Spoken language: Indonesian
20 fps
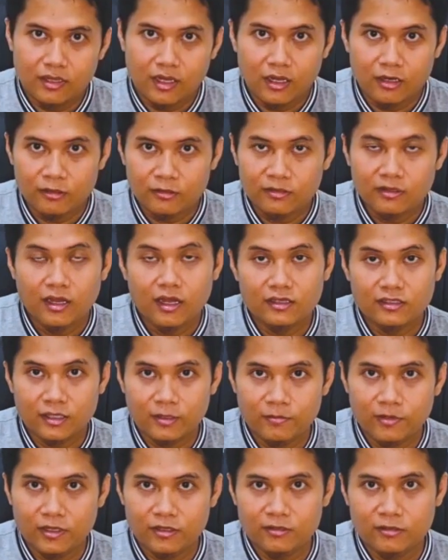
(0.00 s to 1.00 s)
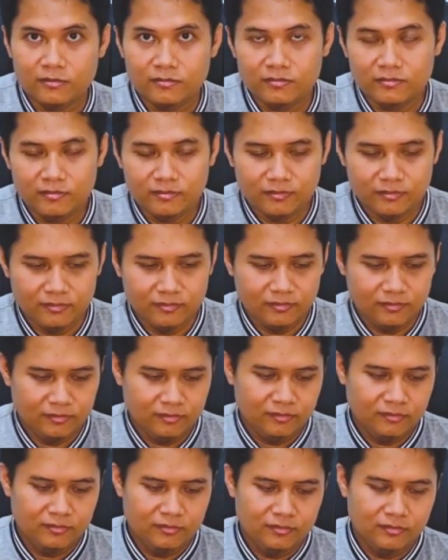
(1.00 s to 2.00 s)
Halo, Assalamualaikum
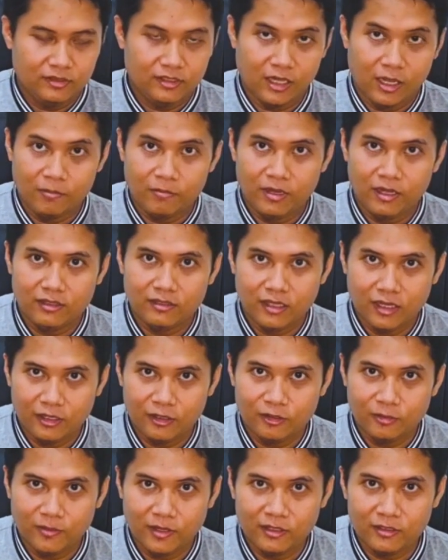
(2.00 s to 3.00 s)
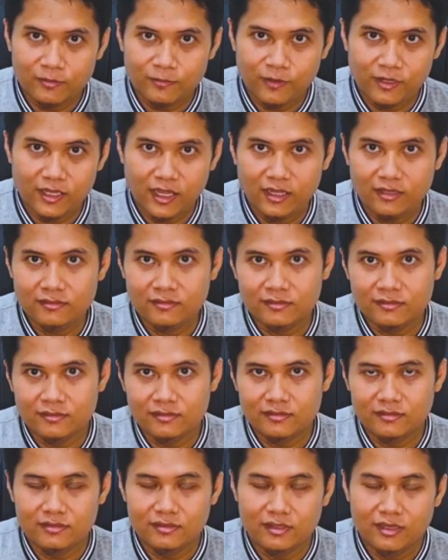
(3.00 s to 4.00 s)
Sahabat saya Kehidupan semuanya
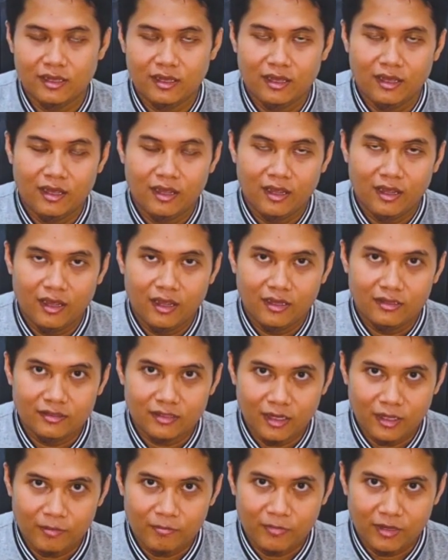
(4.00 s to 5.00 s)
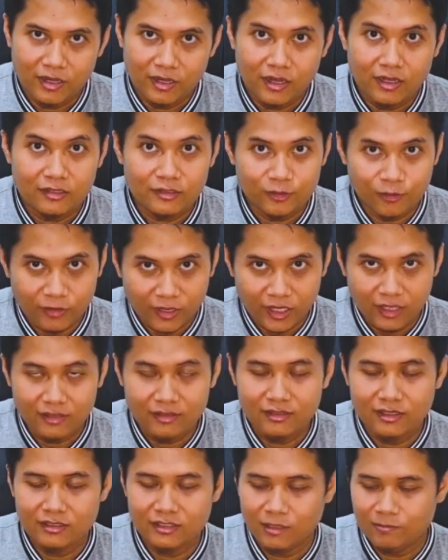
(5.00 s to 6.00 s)
Selamat
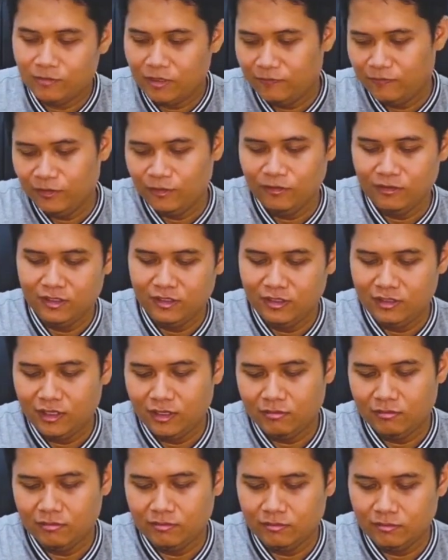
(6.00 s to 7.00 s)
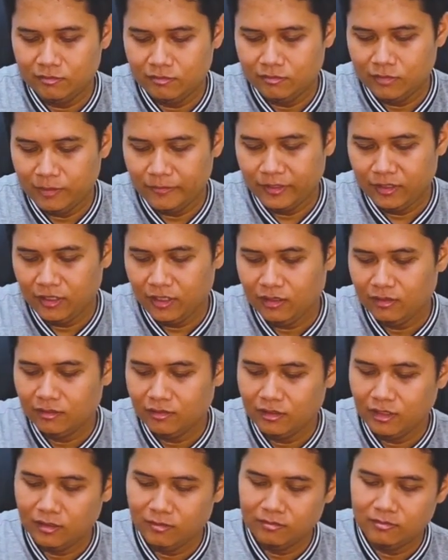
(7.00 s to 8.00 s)
sore Saya buat video ini jam berapa ini ya?
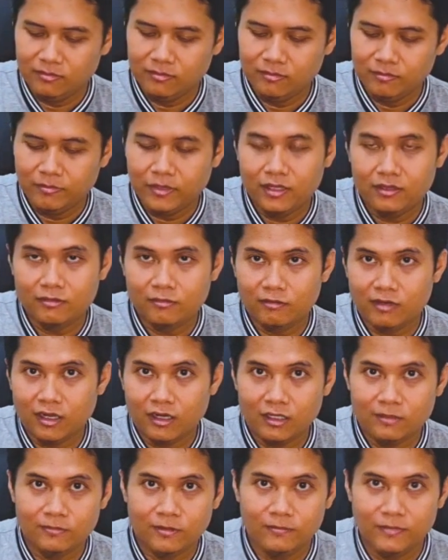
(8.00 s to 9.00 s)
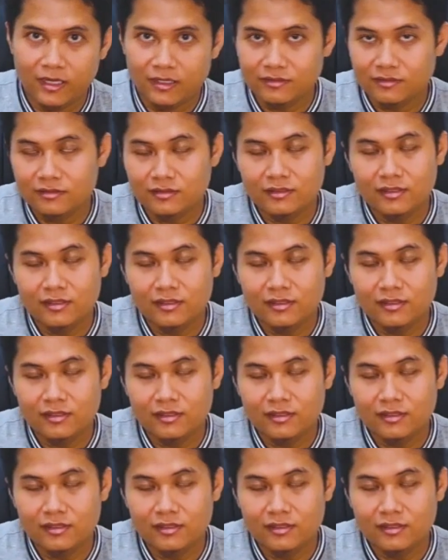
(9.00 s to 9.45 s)
Jam 4 kurang 15 uh, eh,